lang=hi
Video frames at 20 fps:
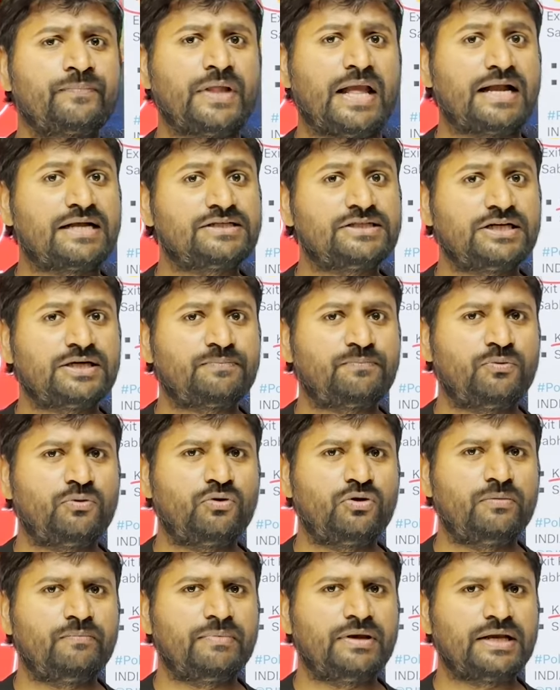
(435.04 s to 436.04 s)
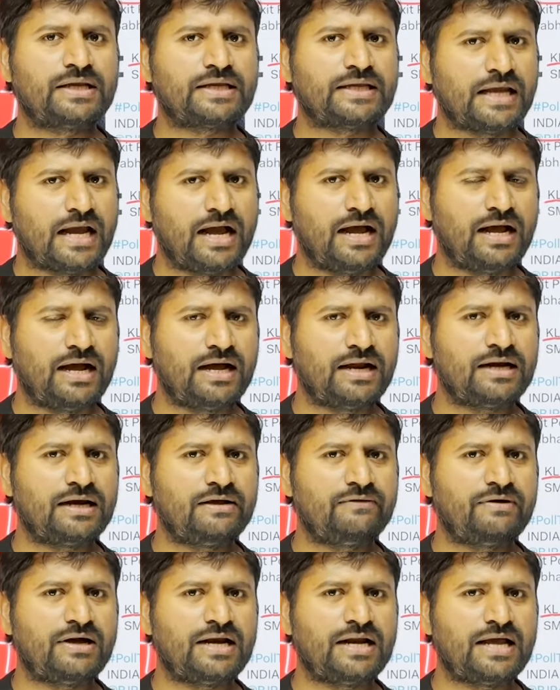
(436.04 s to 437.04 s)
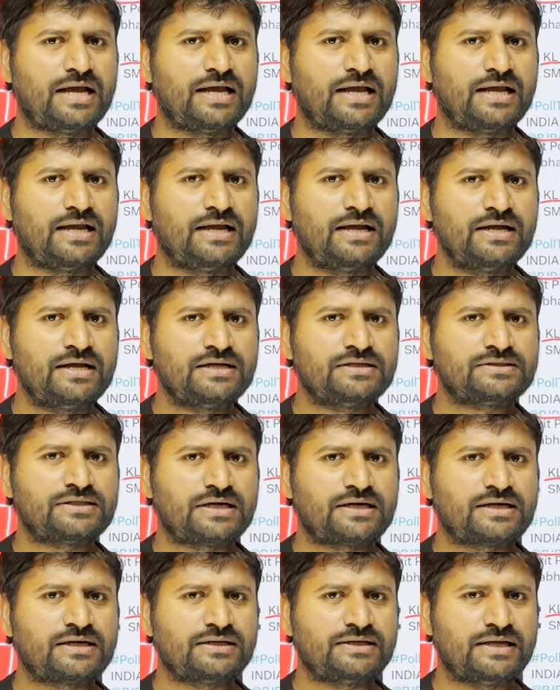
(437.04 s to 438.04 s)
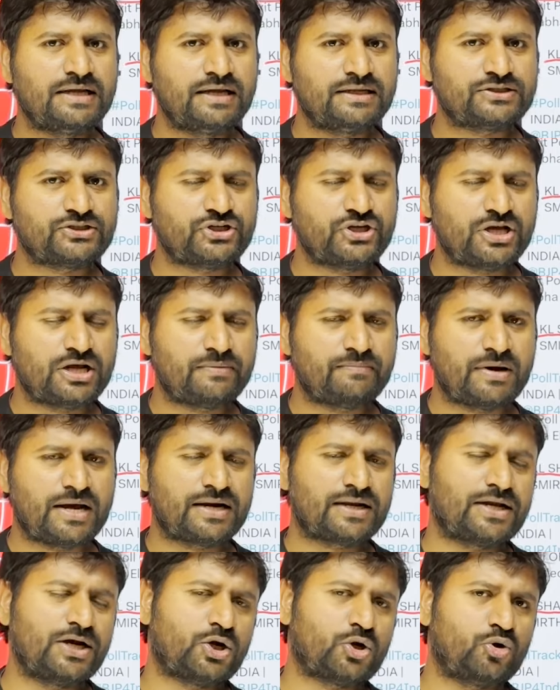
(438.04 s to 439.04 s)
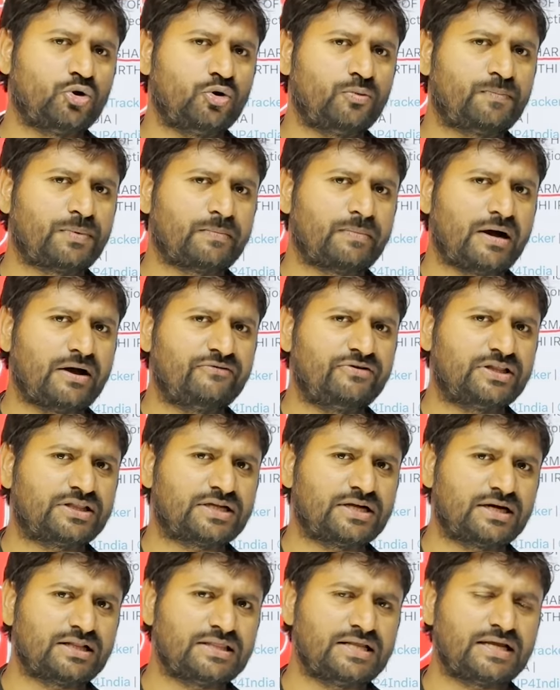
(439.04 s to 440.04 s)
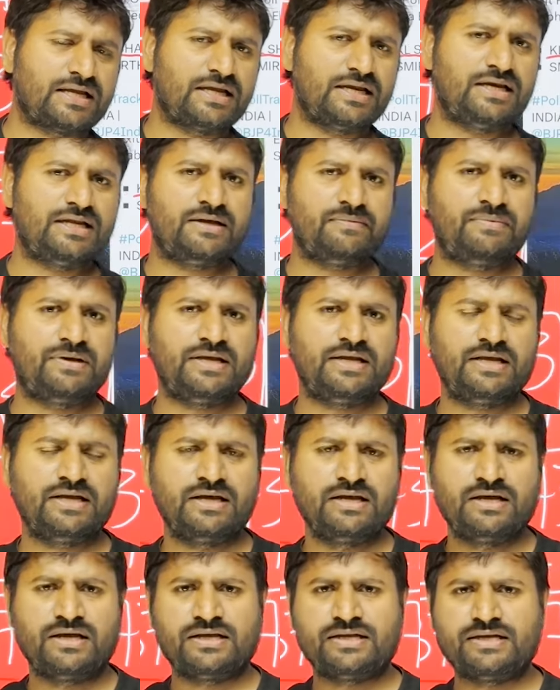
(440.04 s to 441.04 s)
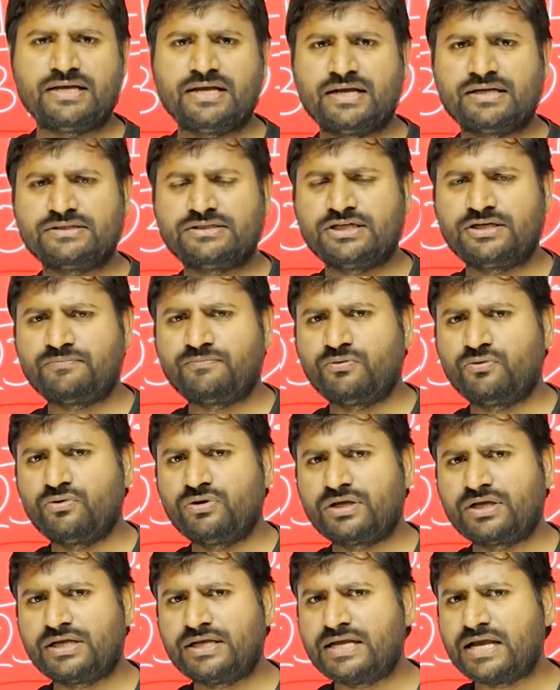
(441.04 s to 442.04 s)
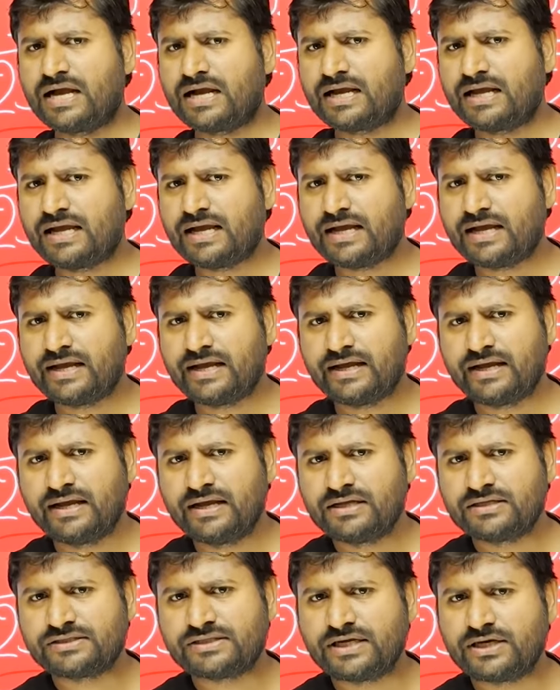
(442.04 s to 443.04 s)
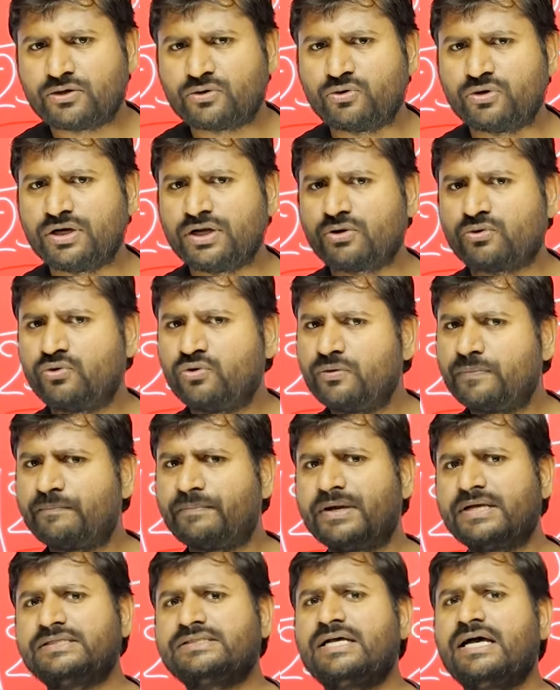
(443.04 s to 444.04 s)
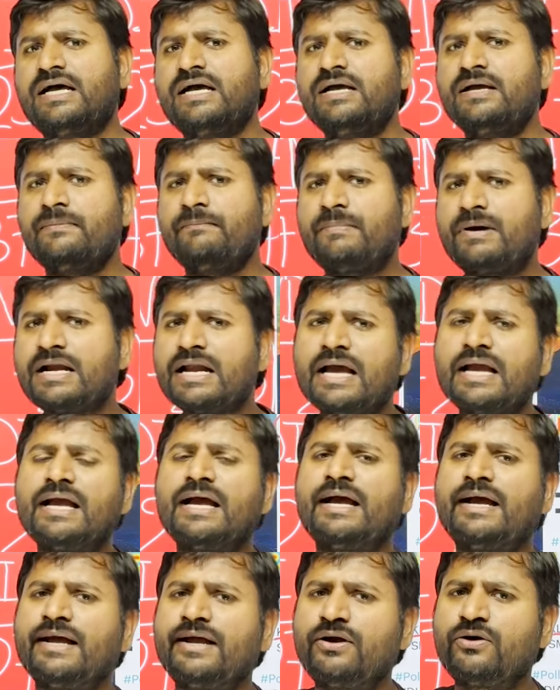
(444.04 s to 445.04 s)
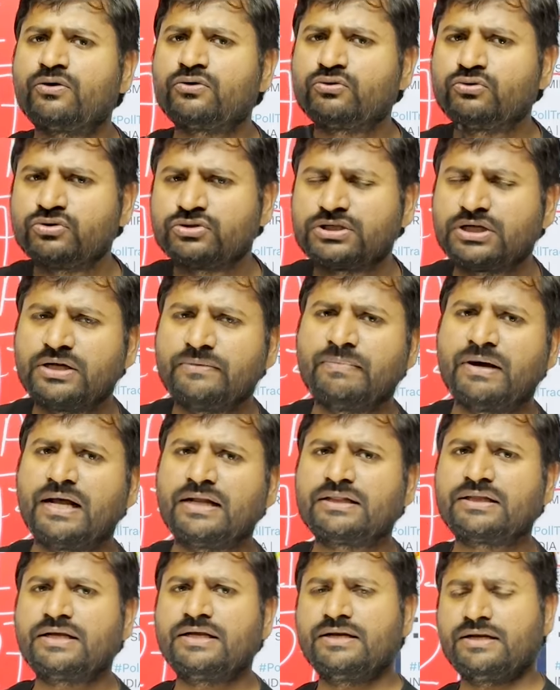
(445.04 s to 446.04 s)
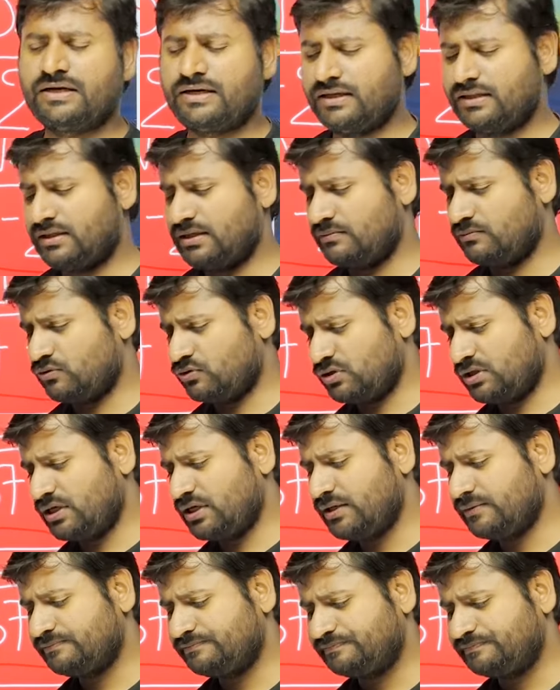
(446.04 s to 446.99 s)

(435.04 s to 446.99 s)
एग्जिट पोल में क्या आने वाला है सट ये शेयर मार्केट को प्रभावित करने के लिए भी ये एग्ज़िट पोल किया गया है सेठों ने खूब पैसा बनाया है और दूसरी बात कि नरेंद्र मोदी